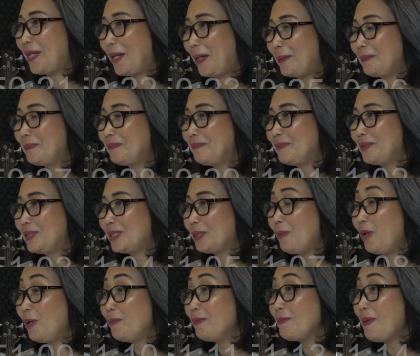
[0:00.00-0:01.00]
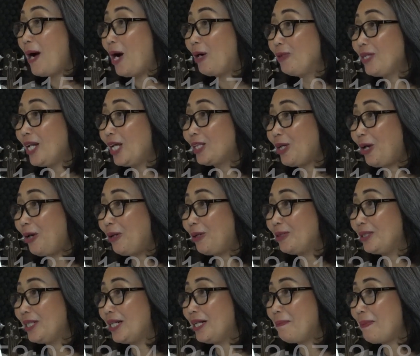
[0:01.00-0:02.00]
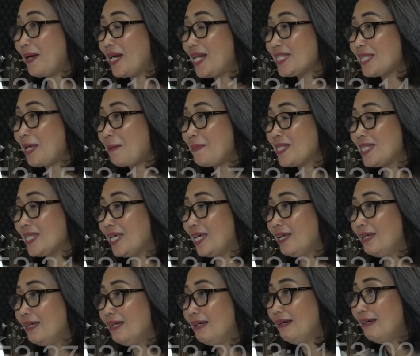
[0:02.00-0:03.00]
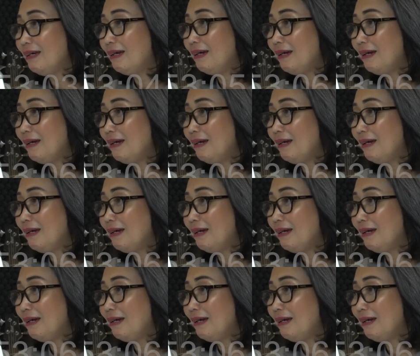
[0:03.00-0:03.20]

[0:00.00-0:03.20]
Iya. Sebelum dibangun atau pada saat masih